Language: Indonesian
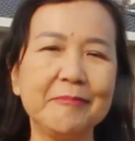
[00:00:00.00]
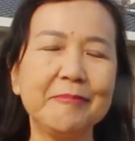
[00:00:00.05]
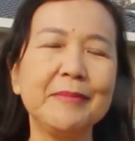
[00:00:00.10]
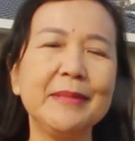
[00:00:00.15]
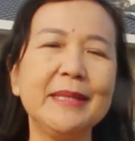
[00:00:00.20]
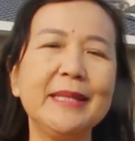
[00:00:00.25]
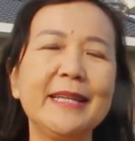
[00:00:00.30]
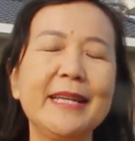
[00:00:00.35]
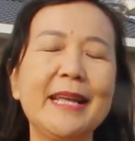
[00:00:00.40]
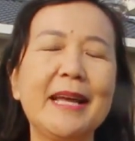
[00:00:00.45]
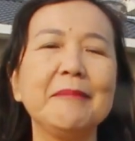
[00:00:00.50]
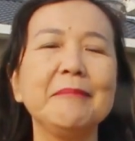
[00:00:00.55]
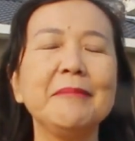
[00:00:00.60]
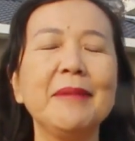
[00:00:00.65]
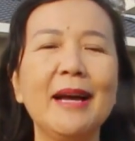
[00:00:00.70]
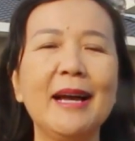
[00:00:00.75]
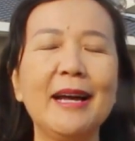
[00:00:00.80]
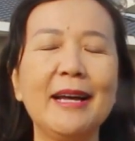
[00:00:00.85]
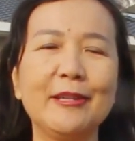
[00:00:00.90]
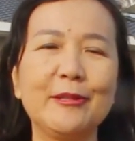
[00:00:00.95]
Miriam,
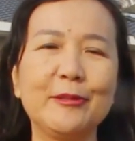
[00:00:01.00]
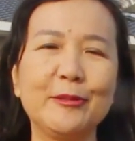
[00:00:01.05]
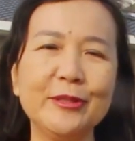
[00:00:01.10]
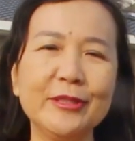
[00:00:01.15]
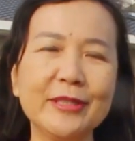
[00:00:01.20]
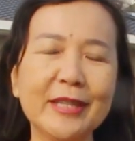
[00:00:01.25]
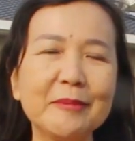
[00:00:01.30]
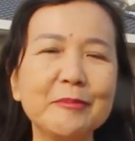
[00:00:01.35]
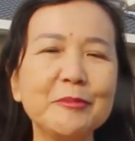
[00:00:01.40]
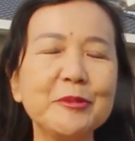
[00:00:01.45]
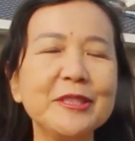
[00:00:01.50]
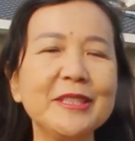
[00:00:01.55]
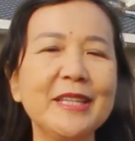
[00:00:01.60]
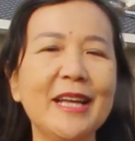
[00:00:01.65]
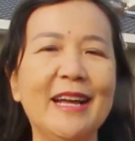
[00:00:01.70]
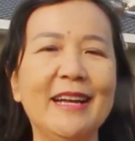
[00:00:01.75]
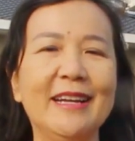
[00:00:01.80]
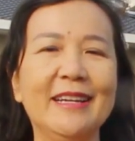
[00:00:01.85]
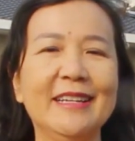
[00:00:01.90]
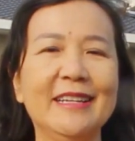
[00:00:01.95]
Harun, dan
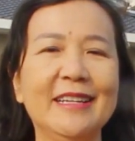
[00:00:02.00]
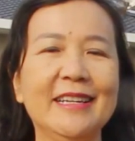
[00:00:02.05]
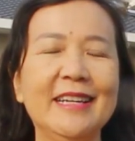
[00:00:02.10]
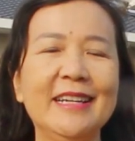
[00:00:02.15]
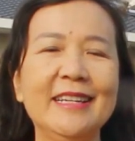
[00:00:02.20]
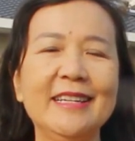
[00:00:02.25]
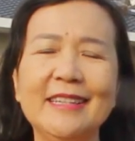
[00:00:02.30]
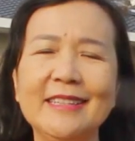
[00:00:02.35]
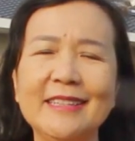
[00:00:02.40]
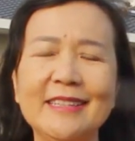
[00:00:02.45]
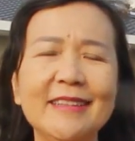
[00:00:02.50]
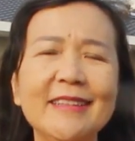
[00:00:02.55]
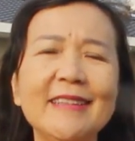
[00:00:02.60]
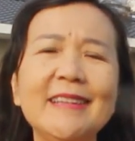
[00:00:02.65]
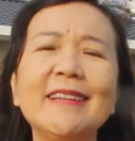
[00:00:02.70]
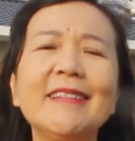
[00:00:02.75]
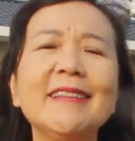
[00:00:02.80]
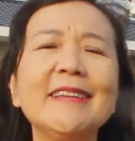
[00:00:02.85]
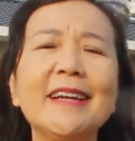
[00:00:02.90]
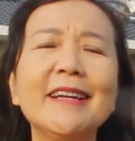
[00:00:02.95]
Musa. Dan
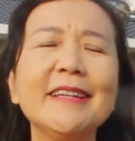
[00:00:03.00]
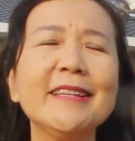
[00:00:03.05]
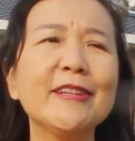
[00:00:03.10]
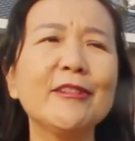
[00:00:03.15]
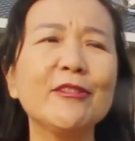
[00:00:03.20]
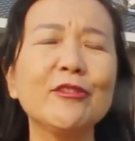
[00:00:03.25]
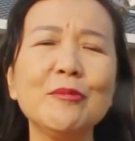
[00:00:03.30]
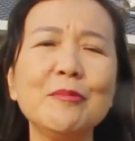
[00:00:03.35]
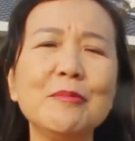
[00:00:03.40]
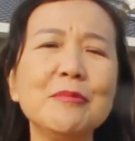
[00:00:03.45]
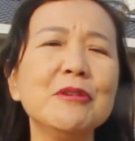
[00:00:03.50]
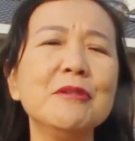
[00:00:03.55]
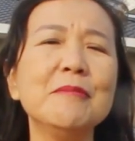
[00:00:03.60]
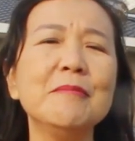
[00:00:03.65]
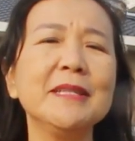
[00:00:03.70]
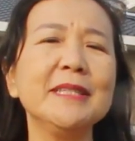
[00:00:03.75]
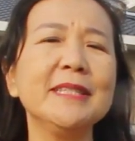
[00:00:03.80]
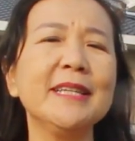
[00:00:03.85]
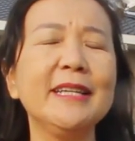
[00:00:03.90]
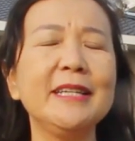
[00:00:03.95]
ketiga-tiganya tumbuh
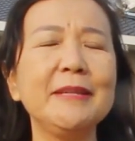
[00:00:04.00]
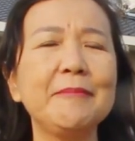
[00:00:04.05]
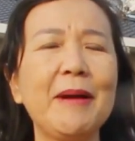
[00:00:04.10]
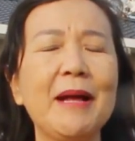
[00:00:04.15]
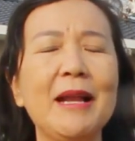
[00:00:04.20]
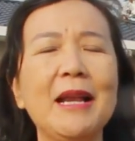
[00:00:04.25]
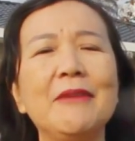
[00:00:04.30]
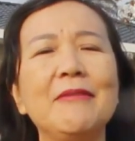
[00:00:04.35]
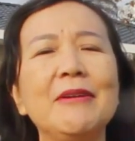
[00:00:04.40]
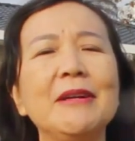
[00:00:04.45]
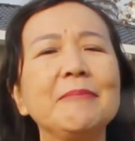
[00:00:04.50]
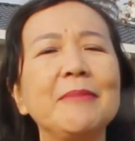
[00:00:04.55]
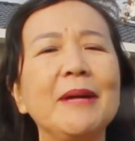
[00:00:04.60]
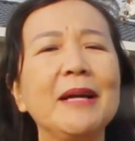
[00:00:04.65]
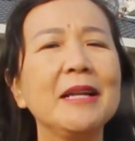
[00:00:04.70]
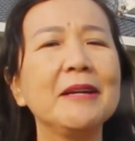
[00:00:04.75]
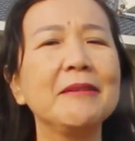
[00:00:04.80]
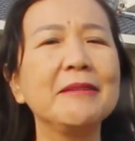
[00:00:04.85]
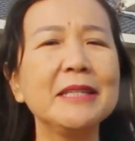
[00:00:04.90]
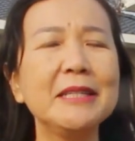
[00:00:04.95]
menjadi
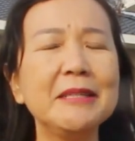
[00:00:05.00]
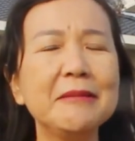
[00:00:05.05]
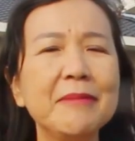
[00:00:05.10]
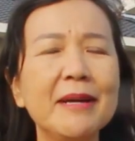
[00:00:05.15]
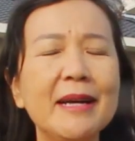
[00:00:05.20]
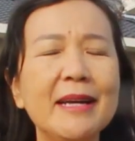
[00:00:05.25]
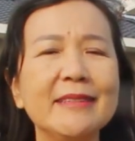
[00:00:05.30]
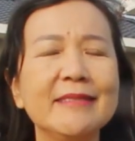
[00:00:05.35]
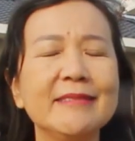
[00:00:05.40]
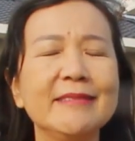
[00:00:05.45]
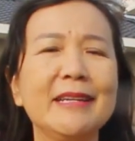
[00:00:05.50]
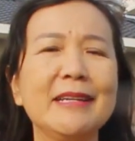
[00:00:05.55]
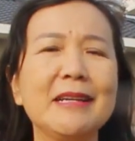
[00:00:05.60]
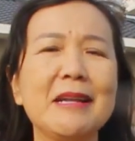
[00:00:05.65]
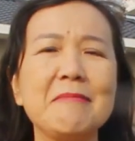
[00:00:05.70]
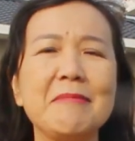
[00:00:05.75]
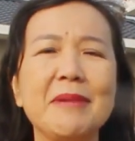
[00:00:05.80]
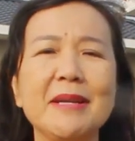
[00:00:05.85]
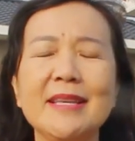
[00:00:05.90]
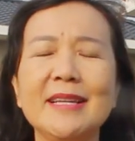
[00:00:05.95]
pahlawan-pahlawan iman dan
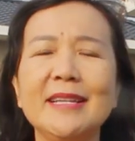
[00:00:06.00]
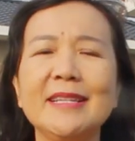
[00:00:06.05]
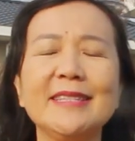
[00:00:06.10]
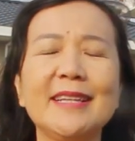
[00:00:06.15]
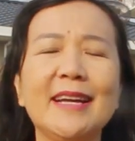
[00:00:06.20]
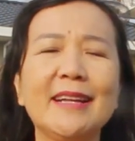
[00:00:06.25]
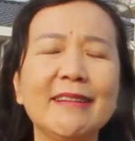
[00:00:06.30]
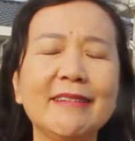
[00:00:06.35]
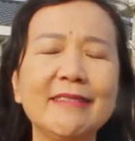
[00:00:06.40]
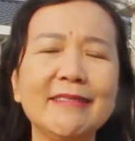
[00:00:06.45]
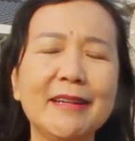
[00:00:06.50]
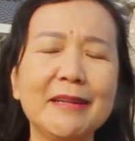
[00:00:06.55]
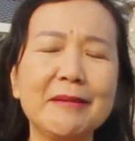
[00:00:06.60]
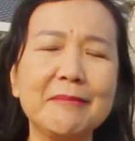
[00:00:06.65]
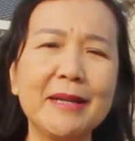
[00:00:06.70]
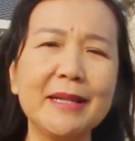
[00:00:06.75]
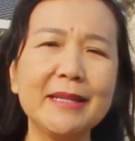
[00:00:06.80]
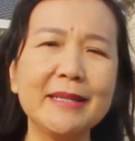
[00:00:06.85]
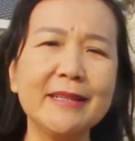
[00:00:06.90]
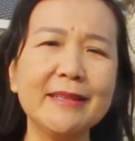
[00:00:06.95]
namanya dicatat dalam
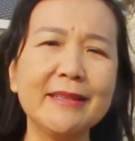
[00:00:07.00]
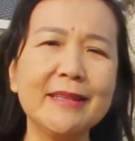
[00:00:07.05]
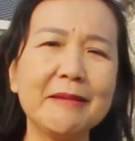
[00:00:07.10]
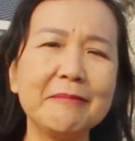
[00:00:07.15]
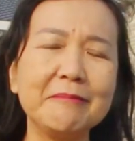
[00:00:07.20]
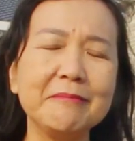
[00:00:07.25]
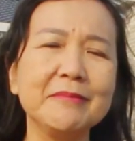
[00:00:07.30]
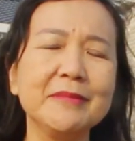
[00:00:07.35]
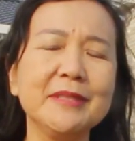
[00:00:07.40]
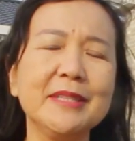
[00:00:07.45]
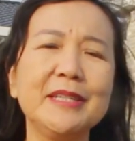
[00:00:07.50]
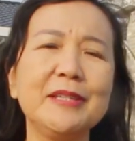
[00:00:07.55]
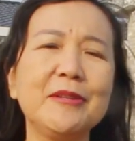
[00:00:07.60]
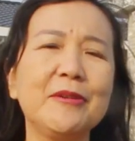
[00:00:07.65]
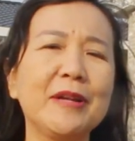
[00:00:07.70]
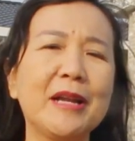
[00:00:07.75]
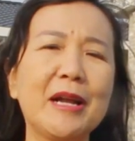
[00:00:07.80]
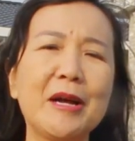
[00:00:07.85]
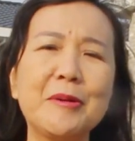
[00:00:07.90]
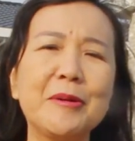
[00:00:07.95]
Alkitab menjadi
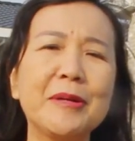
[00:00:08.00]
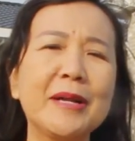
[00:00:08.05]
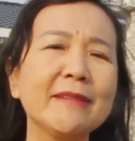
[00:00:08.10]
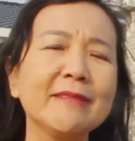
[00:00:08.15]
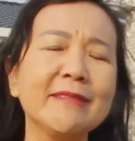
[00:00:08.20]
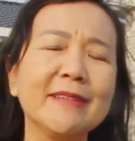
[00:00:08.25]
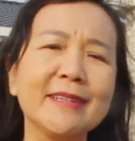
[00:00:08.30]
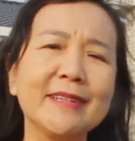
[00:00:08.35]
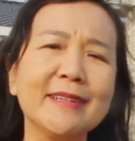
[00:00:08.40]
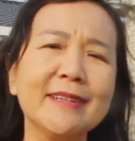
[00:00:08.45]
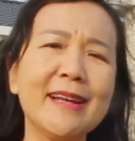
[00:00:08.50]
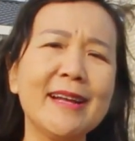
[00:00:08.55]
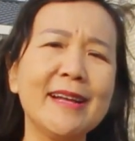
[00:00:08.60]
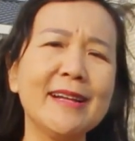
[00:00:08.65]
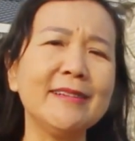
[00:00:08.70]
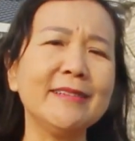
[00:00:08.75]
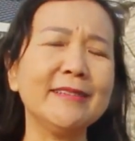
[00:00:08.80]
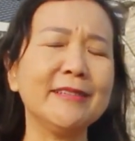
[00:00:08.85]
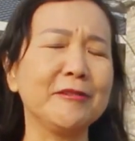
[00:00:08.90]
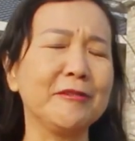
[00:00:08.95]
orang-orang
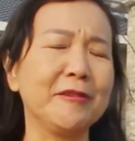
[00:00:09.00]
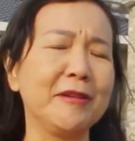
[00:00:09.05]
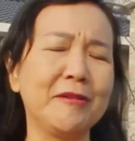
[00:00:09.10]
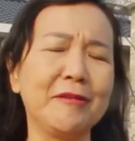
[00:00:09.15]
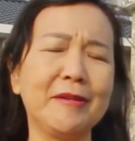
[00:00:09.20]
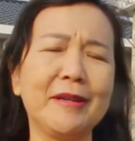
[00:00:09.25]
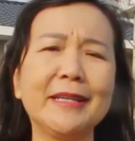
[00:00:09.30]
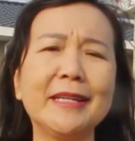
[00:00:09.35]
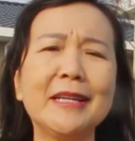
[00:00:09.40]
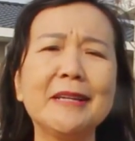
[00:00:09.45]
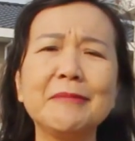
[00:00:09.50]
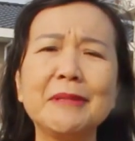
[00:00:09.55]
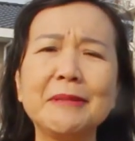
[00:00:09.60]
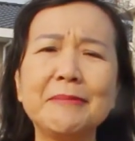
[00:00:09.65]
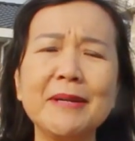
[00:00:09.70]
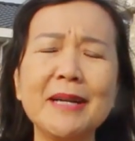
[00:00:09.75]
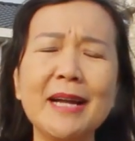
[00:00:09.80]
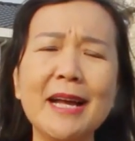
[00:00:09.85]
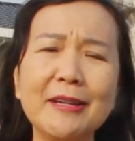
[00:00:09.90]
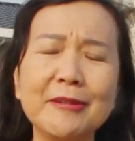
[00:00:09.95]
terkenal dan orang-orang yang
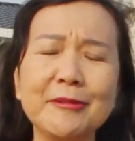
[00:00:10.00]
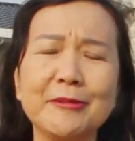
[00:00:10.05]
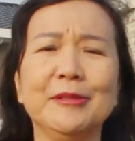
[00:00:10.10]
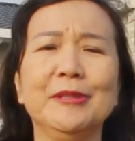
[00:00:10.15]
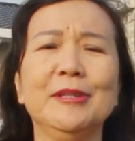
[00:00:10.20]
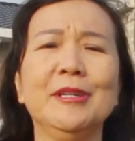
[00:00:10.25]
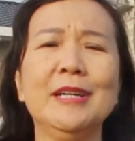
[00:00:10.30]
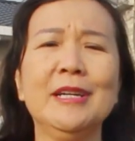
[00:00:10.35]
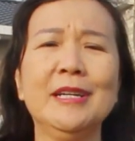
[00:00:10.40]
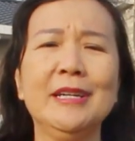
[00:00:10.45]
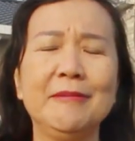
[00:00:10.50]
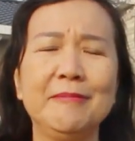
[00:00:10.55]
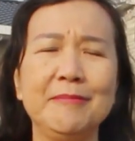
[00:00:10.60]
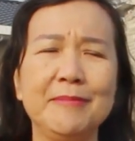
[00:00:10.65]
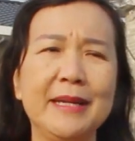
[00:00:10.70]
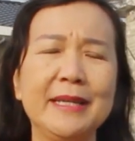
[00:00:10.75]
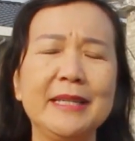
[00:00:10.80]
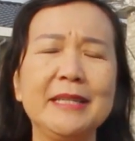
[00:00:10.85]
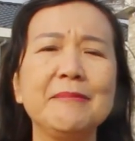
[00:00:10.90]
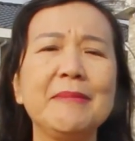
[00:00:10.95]
berpengaruh
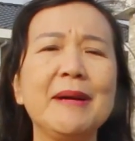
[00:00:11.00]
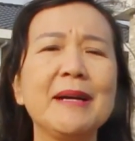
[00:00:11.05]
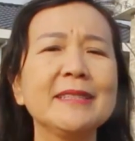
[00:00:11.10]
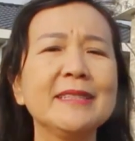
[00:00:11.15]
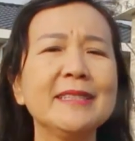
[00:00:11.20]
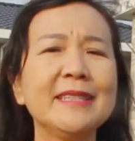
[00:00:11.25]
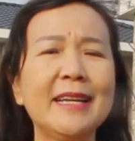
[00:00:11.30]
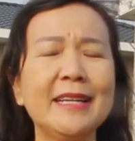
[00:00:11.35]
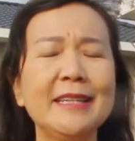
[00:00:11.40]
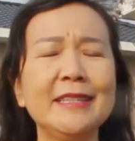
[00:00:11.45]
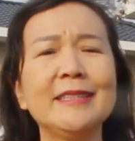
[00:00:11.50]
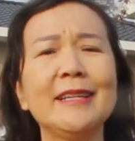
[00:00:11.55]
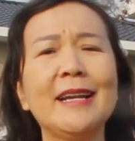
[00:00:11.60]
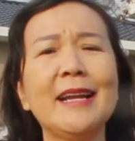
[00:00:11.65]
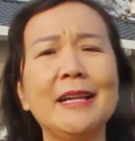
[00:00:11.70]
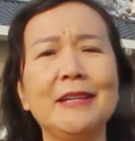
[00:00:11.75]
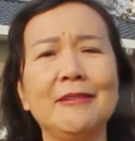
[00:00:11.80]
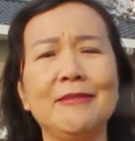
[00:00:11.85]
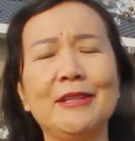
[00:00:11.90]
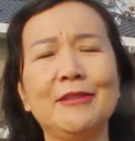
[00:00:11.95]
bagi bangsa
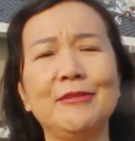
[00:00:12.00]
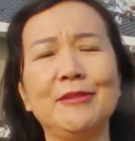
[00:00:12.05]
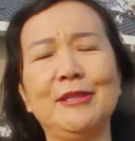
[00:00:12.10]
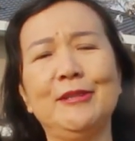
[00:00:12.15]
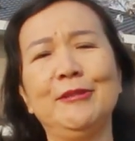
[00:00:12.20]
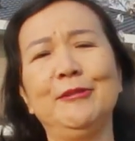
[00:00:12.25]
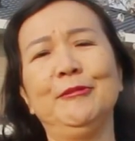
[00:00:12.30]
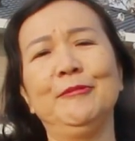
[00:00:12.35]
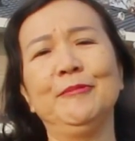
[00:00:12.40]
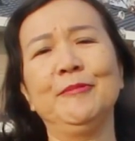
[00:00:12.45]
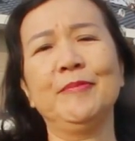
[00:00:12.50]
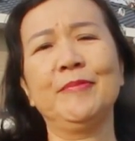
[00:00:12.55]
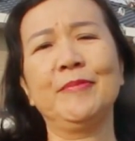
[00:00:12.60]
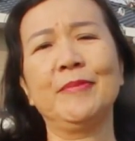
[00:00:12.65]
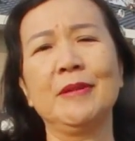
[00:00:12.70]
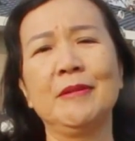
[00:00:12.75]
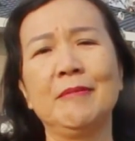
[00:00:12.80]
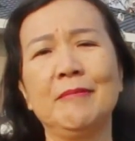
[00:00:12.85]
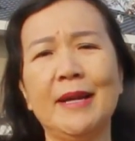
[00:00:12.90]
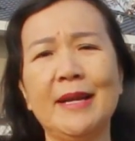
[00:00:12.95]
Israel waktu itu.
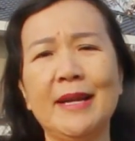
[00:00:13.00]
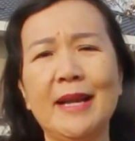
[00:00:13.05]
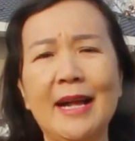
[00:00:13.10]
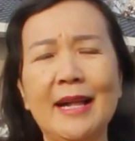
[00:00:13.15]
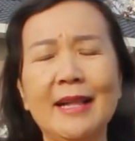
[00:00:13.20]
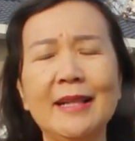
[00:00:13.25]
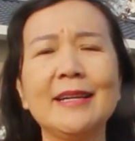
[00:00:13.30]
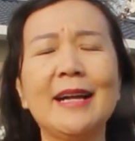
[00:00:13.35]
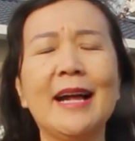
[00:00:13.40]
Padahal